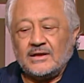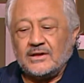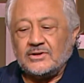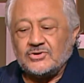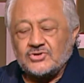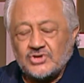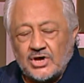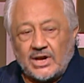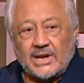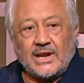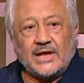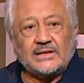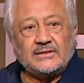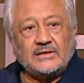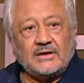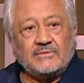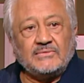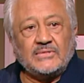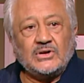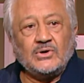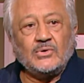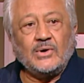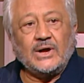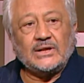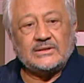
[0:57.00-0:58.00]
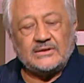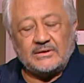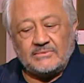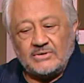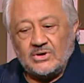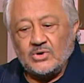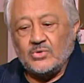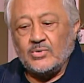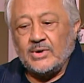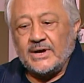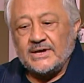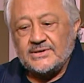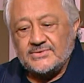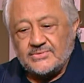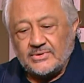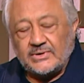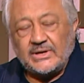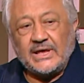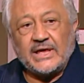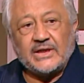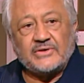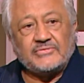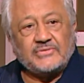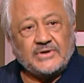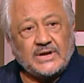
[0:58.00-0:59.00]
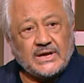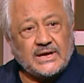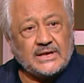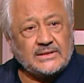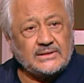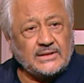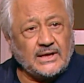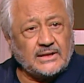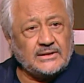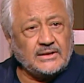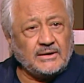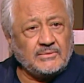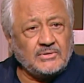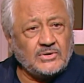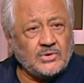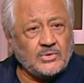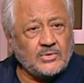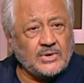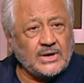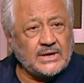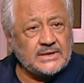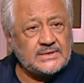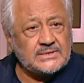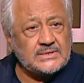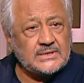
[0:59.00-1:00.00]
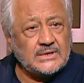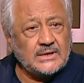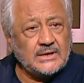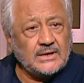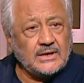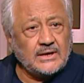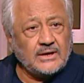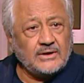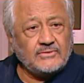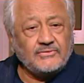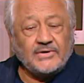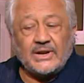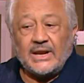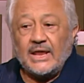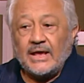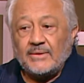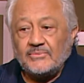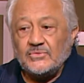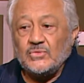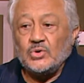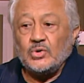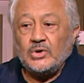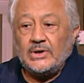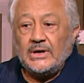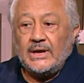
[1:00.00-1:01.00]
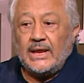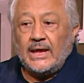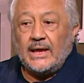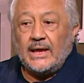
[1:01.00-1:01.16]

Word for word: ان شاء الله هتعمله وهتعمله كويس وانا عارف انك انت هتعمله كويس فالحمد لله